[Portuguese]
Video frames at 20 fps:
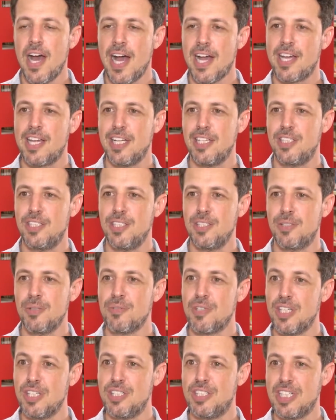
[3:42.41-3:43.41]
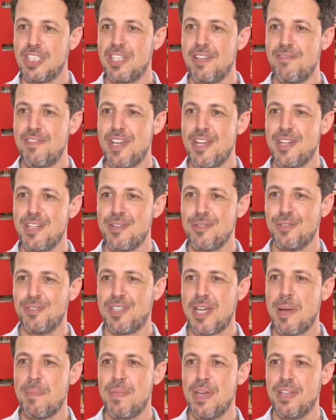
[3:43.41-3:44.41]
acreditam que eles já deveriam
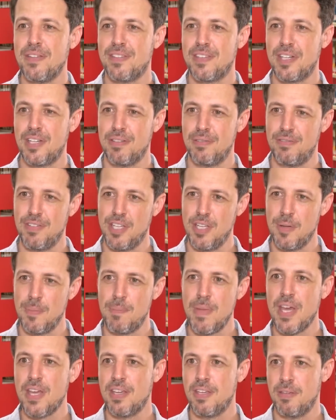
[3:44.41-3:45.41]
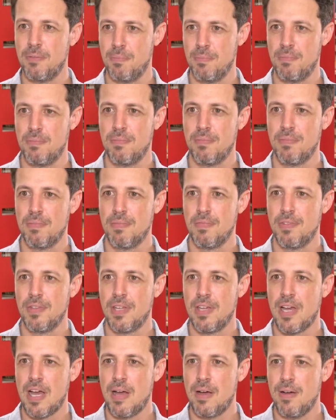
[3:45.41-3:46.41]
saber escrever bem
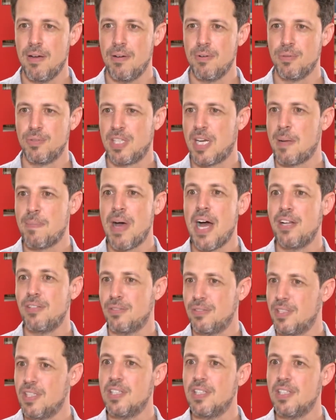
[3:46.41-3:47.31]
o trabalho